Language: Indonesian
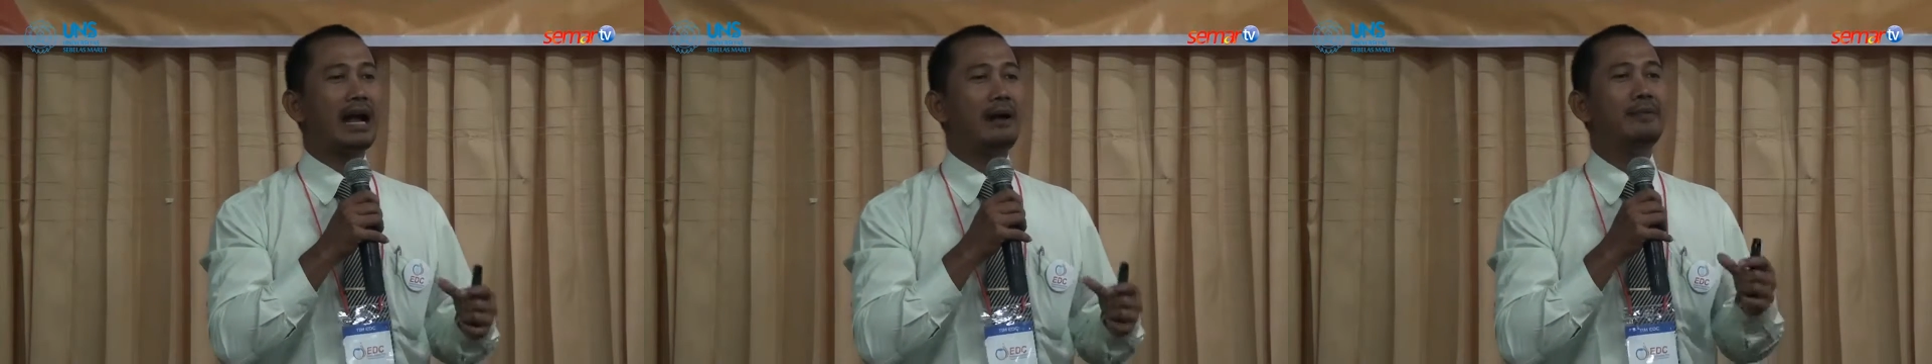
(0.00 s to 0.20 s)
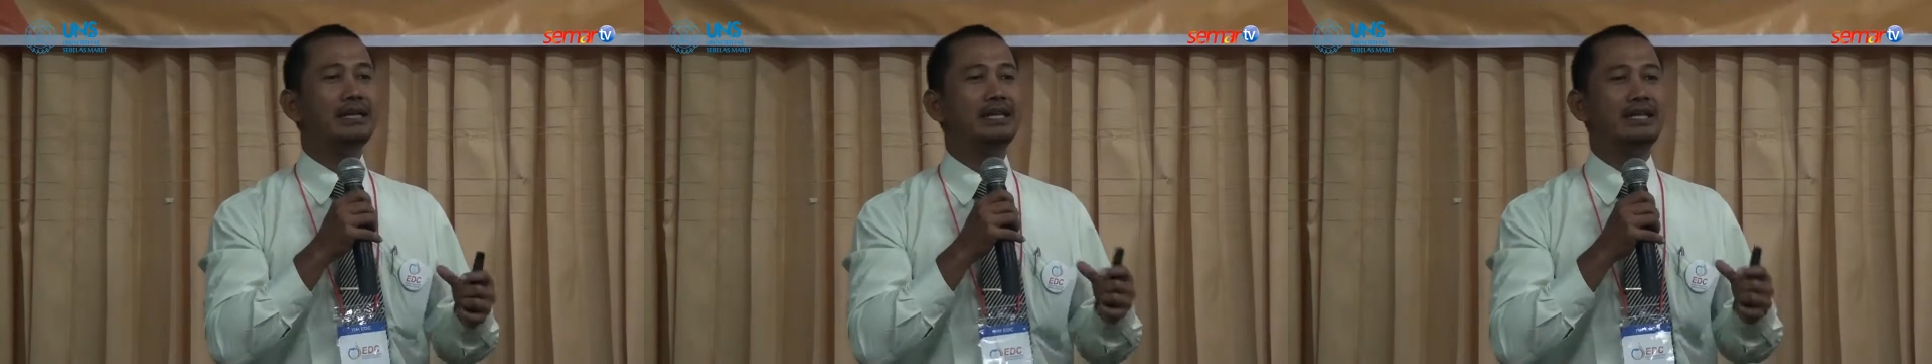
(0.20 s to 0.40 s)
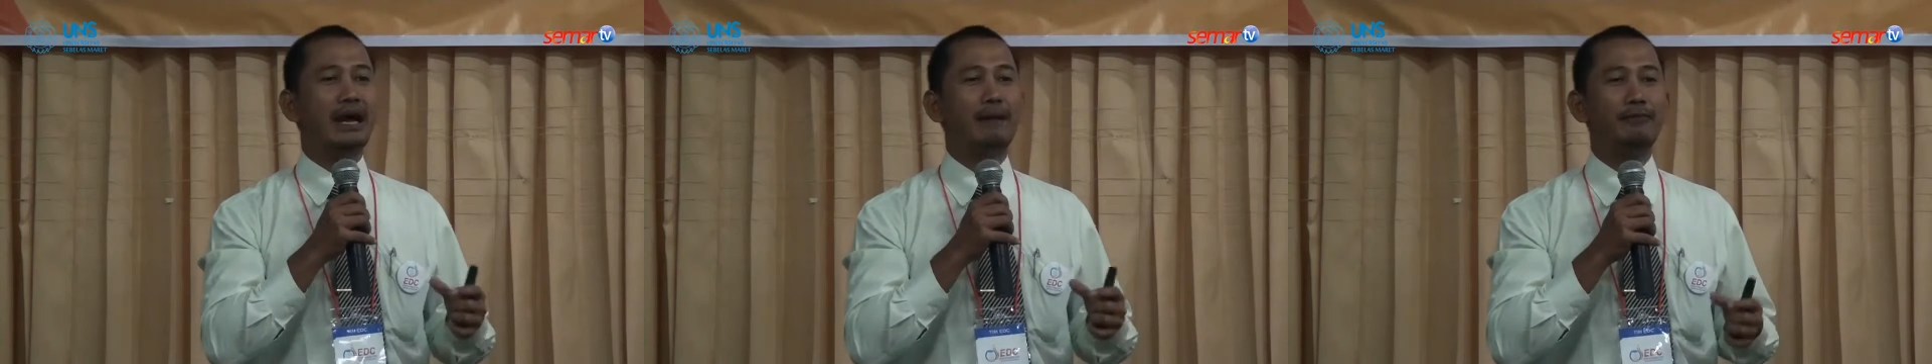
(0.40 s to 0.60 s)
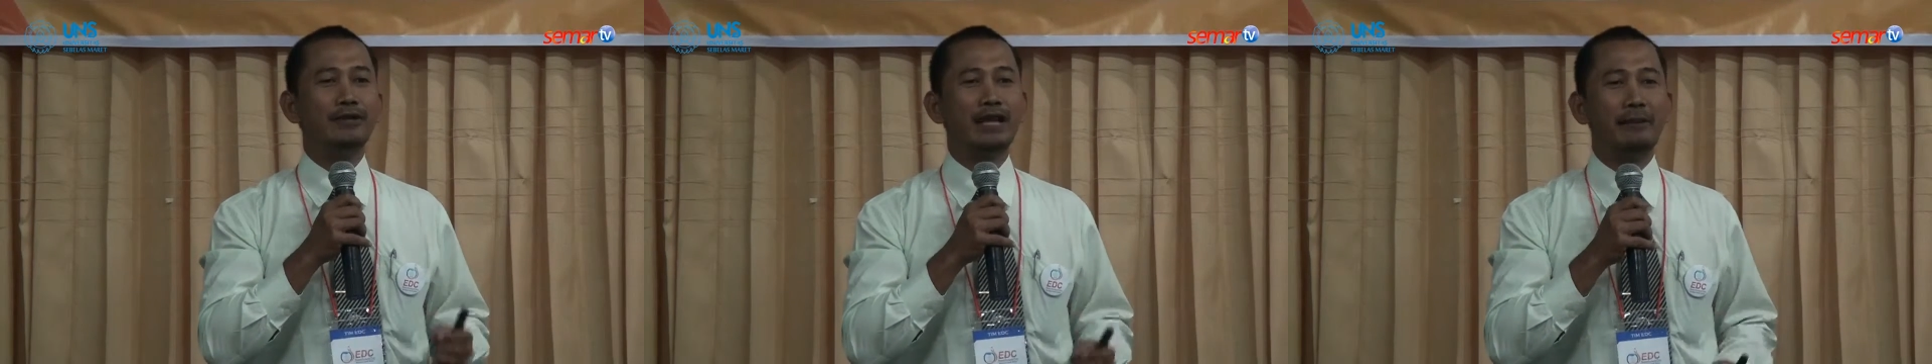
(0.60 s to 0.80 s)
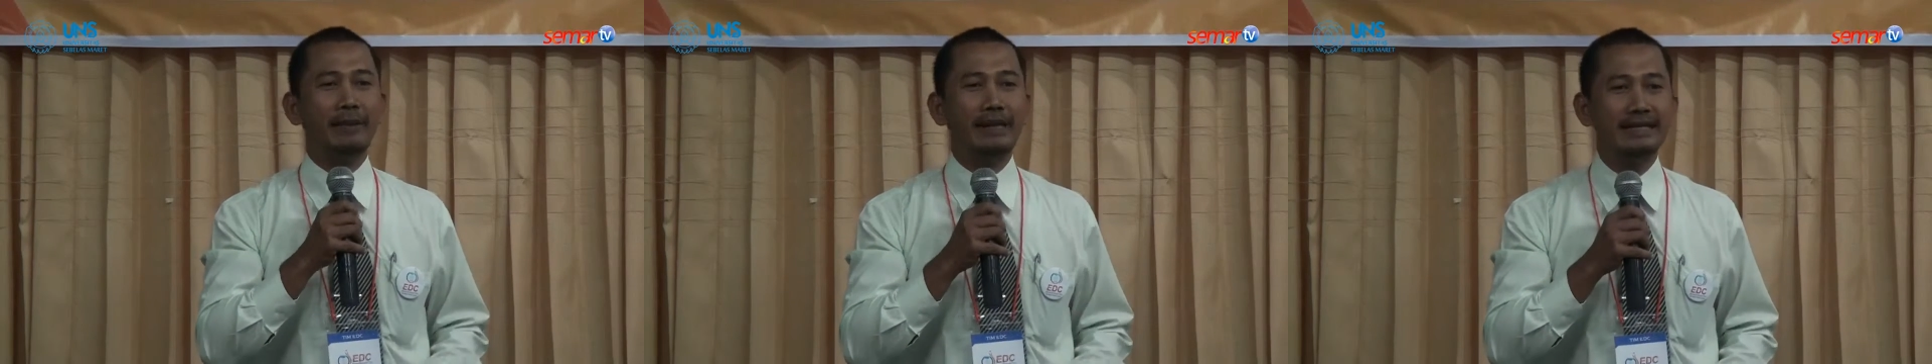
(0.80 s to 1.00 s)
kami tidak
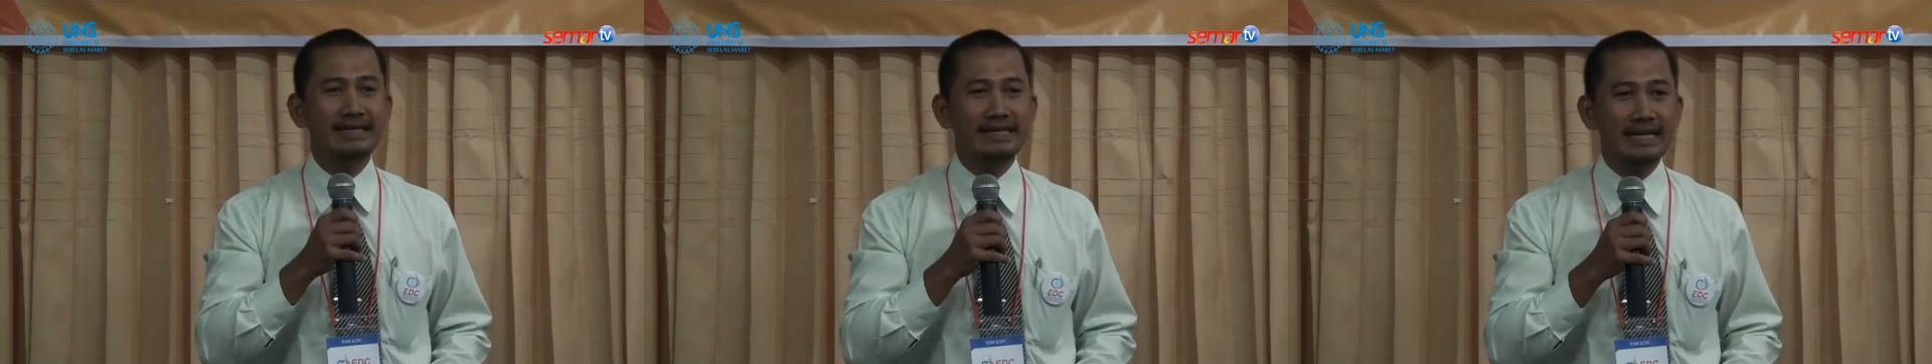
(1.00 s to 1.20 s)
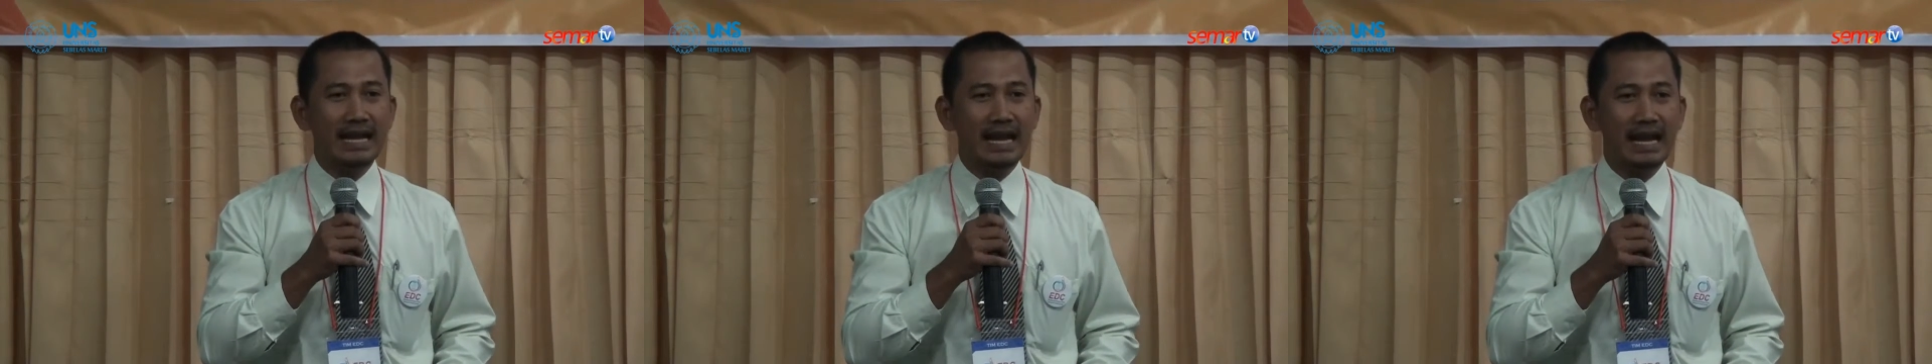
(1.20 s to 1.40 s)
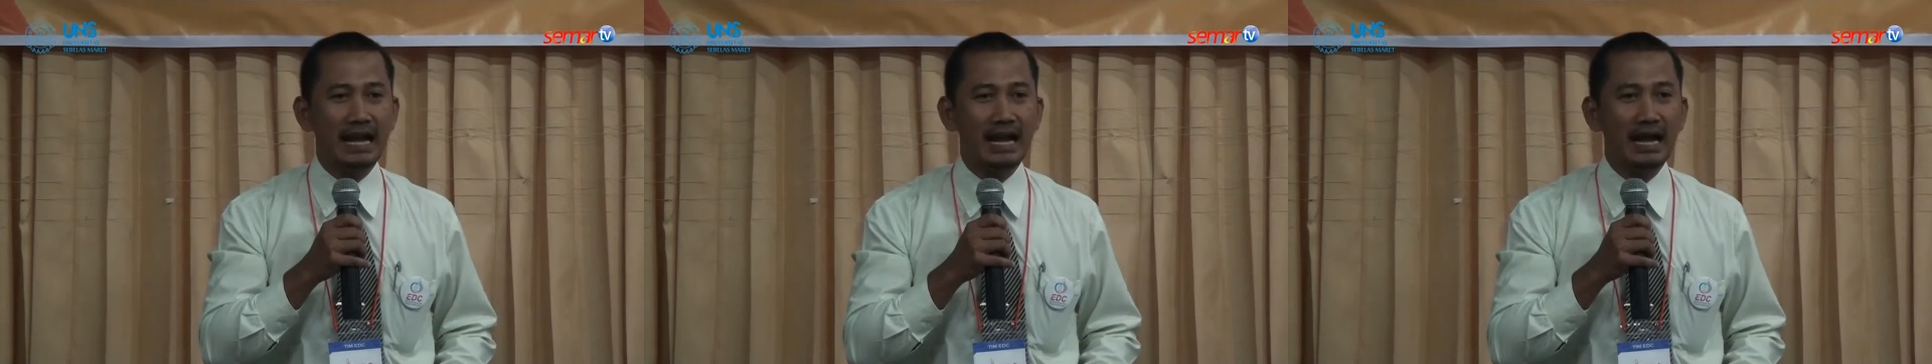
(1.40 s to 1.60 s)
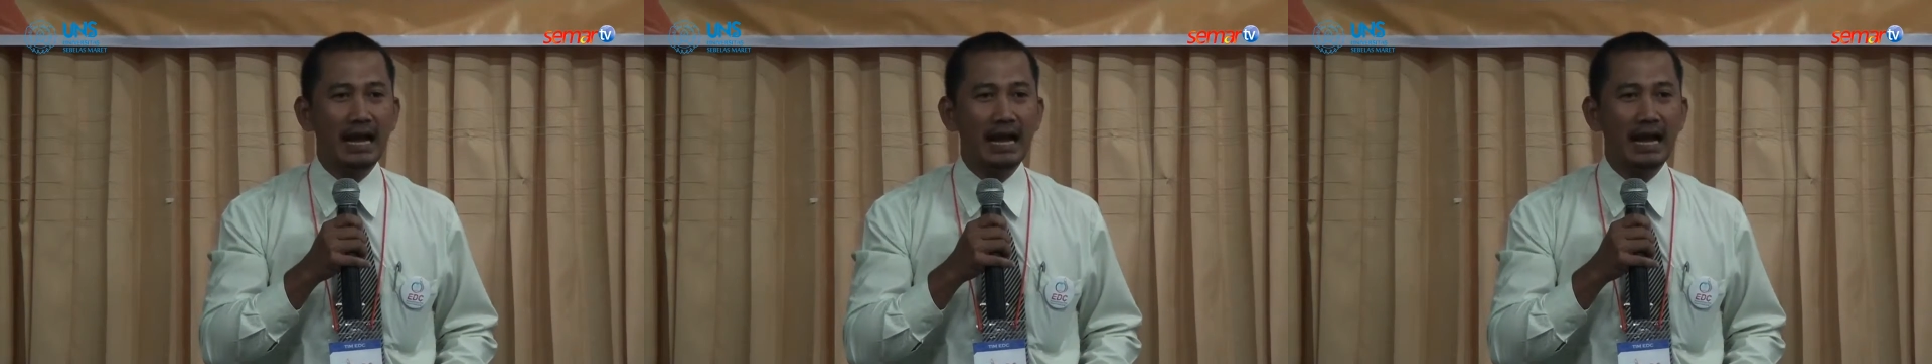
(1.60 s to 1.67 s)
punya media,